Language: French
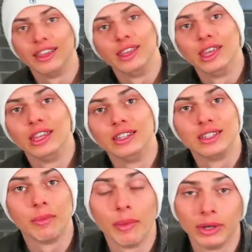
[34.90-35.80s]
et
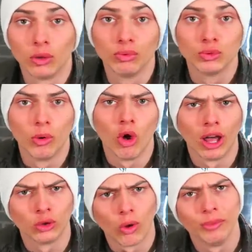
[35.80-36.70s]
n'hésitez pas à mettre le pouce bleu
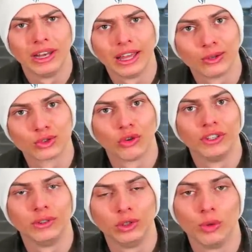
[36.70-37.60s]
à 3000 likes, on se
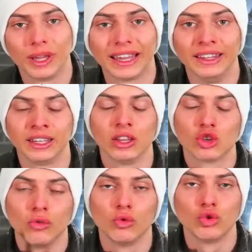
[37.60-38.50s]
refait des vidéos mécaniques.
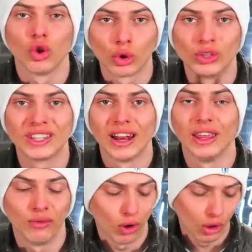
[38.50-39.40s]
Je vous jure que celle-là,
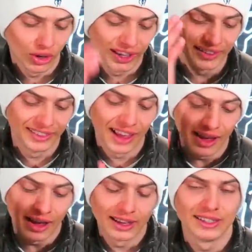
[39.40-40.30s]
il faut la regarder
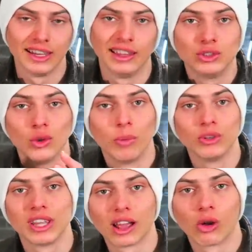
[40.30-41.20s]
d'A à Z, de se
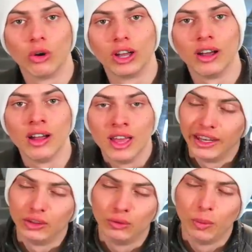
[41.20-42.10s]
poser qu'un coca
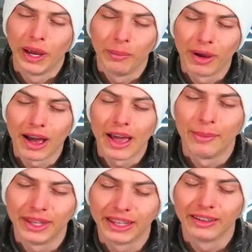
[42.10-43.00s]
et de vous préparer à
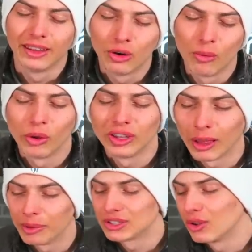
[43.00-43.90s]
m'écrire des
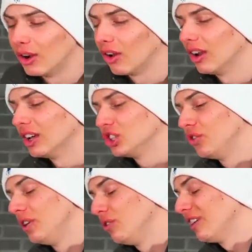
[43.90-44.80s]
commentaires parce que alors là,
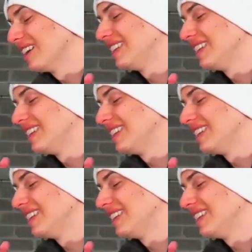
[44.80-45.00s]
je vais faire